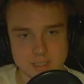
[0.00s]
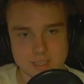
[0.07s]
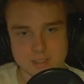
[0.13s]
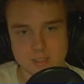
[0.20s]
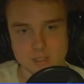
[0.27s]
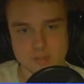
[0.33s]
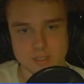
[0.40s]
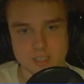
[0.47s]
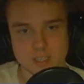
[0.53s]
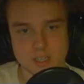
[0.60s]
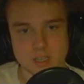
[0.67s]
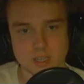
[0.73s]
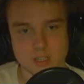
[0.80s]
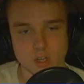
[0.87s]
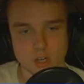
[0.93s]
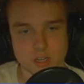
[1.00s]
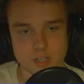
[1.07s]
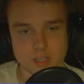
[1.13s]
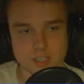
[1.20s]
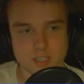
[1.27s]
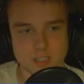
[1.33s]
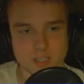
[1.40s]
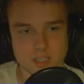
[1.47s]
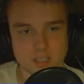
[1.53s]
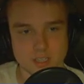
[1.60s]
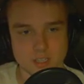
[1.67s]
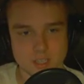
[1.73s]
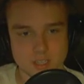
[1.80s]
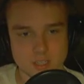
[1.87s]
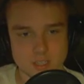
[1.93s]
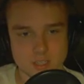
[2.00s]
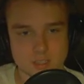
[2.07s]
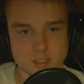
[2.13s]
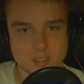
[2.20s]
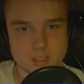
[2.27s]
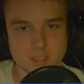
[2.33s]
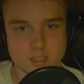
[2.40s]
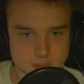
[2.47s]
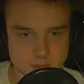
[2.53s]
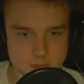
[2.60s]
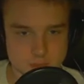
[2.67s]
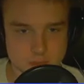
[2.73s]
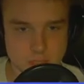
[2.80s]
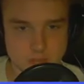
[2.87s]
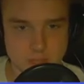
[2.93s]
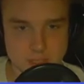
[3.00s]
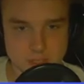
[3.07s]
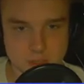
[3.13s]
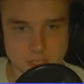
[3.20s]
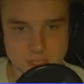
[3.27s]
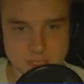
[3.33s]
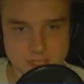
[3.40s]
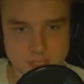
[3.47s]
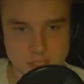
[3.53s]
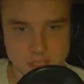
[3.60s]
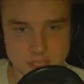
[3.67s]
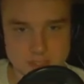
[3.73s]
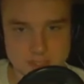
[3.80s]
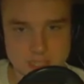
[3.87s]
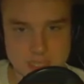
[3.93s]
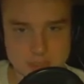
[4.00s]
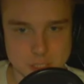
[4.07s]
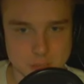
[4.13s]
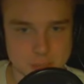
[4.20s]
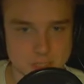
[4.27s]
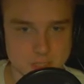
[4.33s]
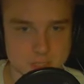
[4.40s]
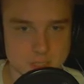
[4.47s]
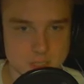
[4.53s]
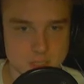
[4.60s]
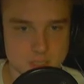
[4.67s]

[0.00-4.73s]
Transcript: jetzt ist es soweit. Doch nicht. Vor allem, weil ich auch gerade richtig scheiße selber spiele.